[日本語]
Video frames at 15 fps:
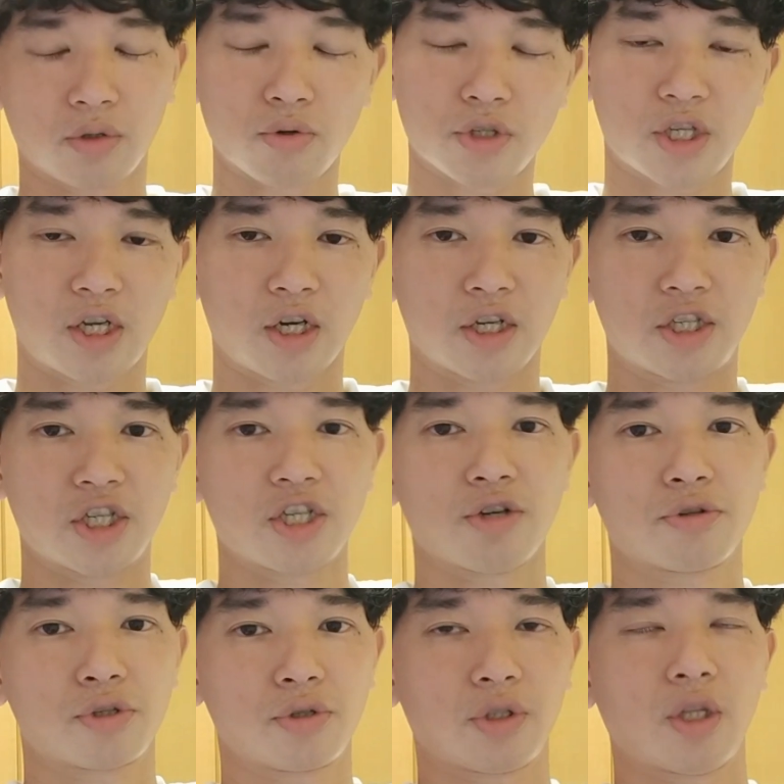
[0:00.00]
当時から自転車
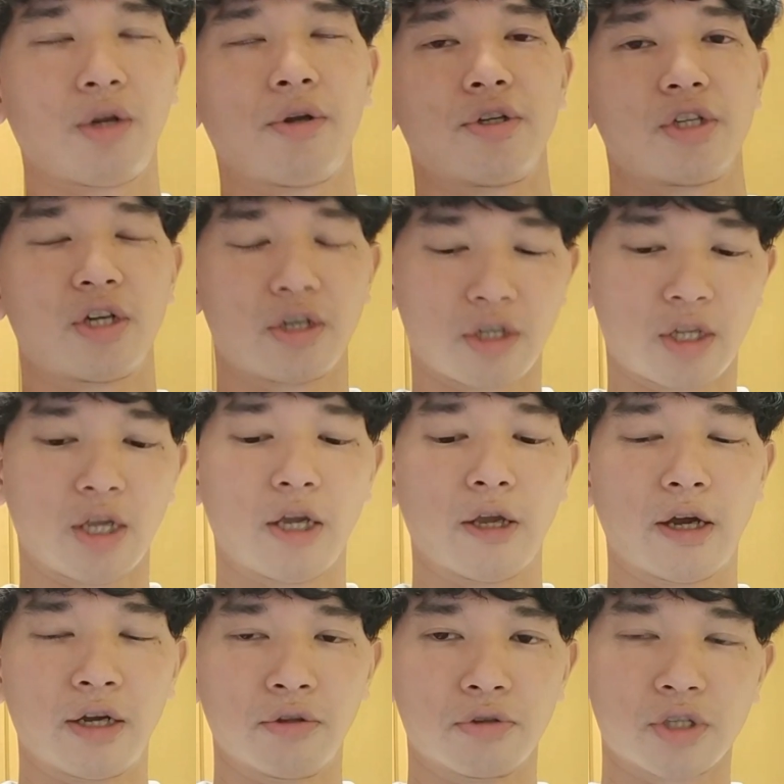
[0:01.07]
を作ってたわけじゃなく
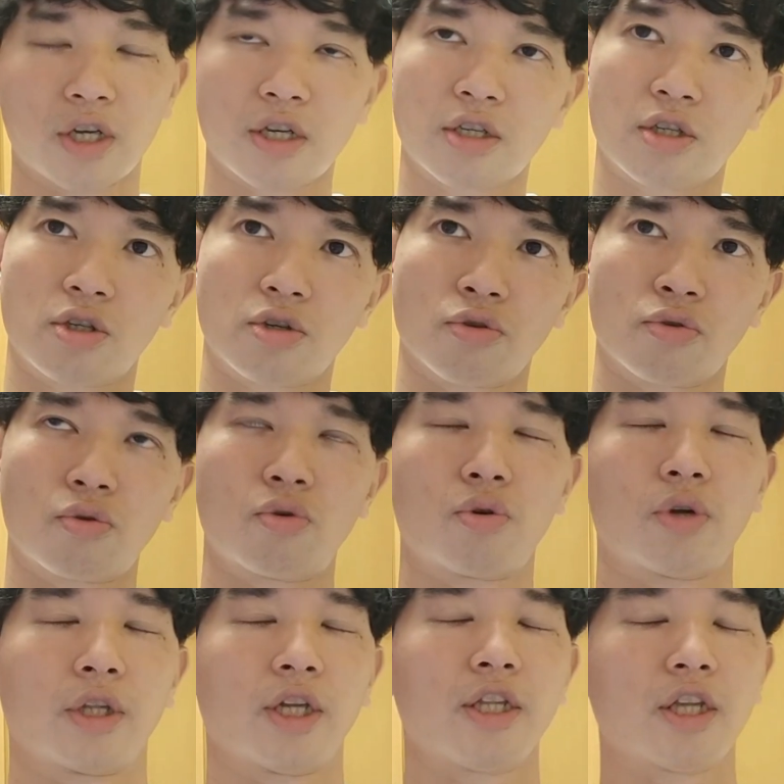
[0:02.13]
てあの最初の
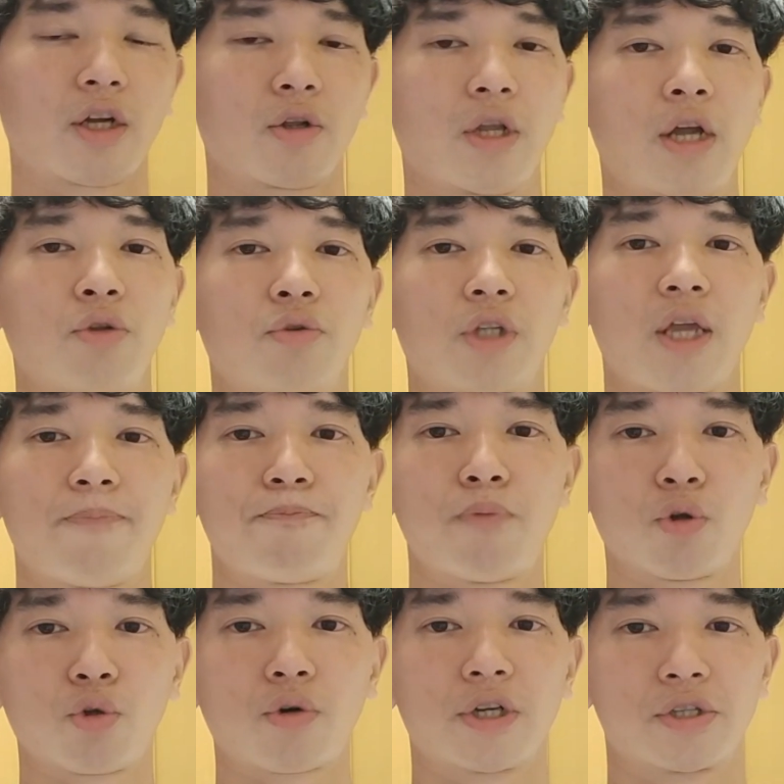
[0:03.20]
頃は何だろうあの鉄
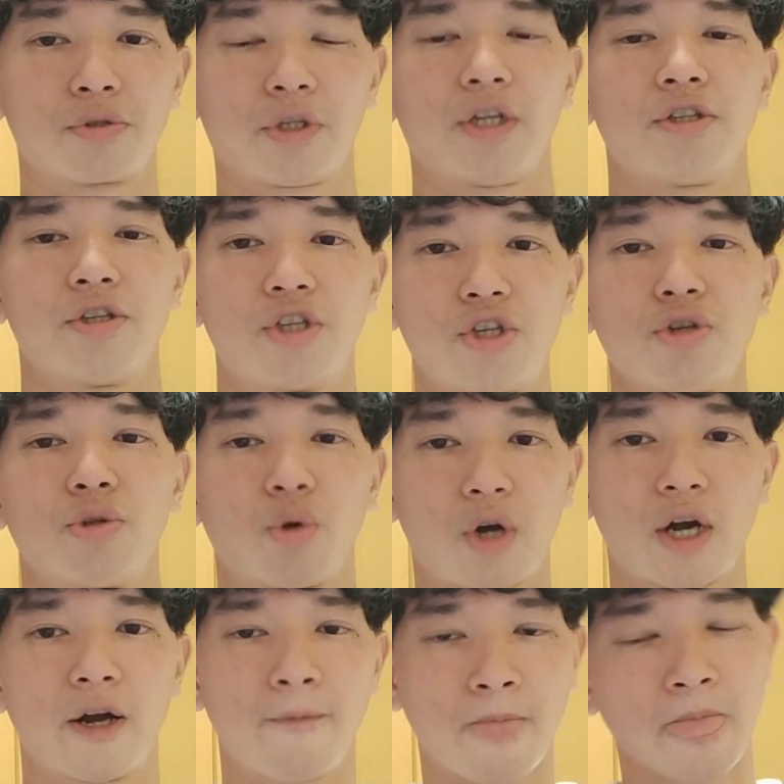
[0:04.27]
砲とか作ってたんですよ銃と
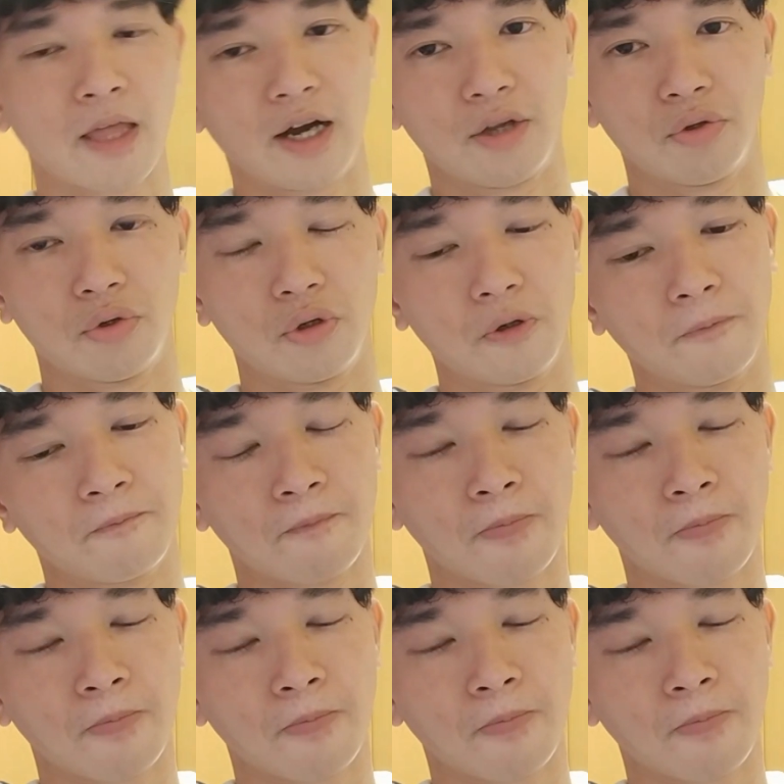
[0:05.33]
かあの